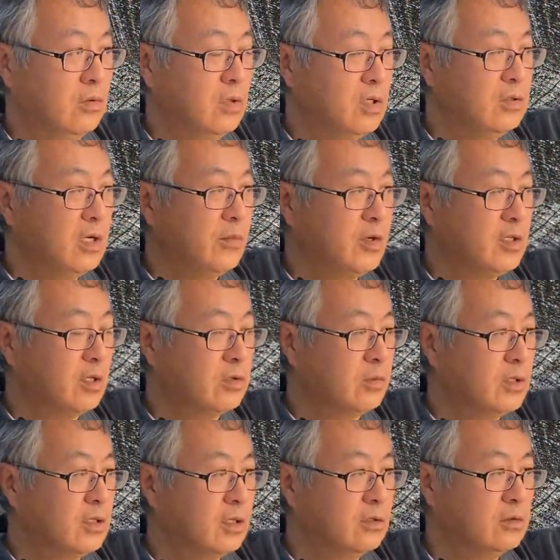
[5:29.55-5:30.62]
これぐらいまでは伸
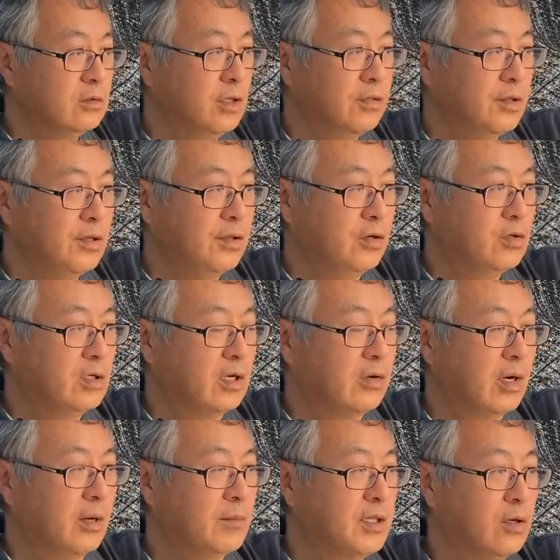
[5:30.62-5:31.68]
びてる一切桜
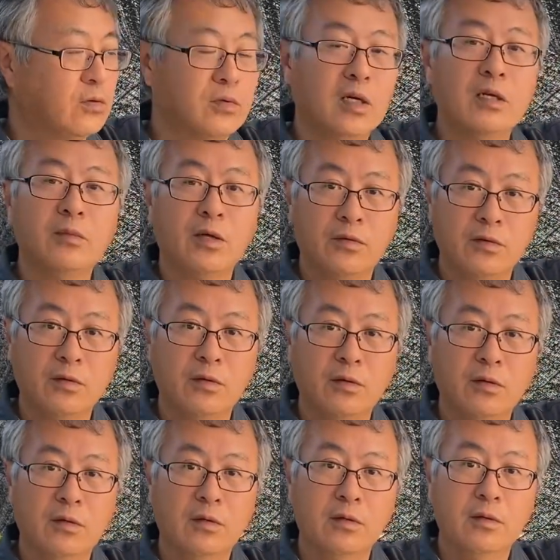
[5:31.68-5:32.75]
は見たことありますあ
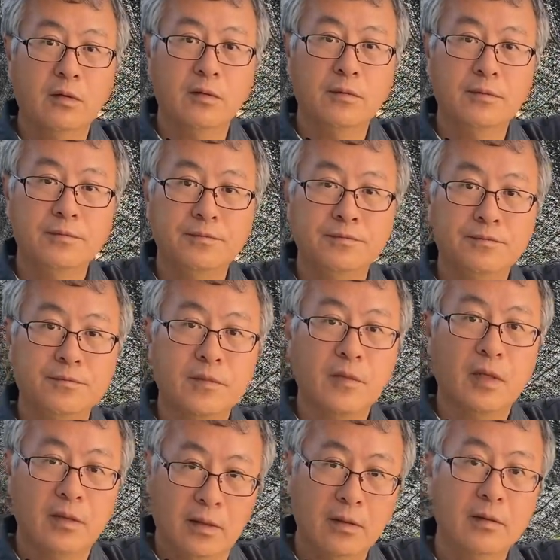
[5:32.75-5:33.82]
じゃあ普通に
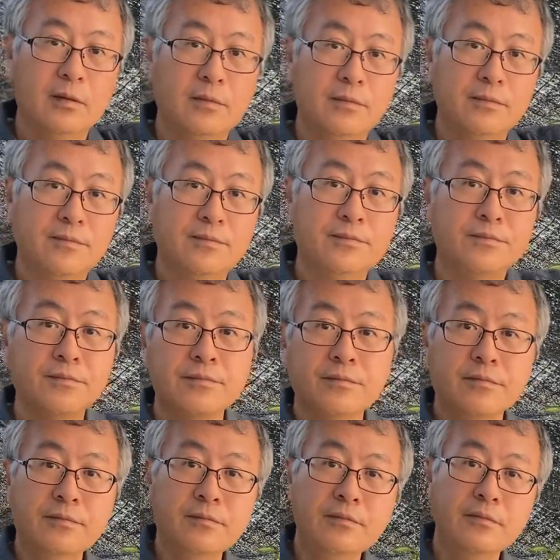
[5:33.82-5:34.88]
あの大
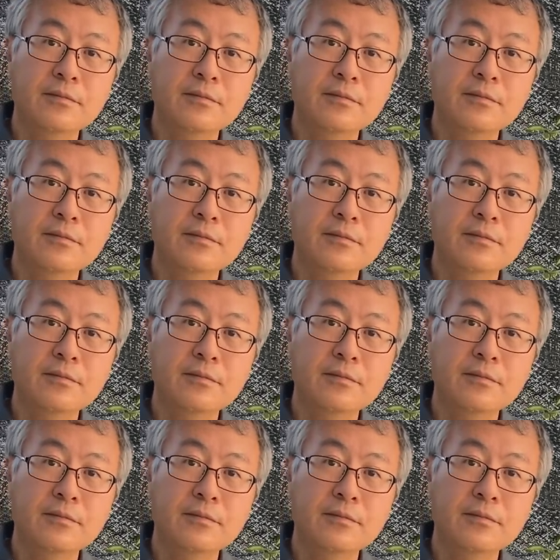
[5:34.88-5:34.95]
きな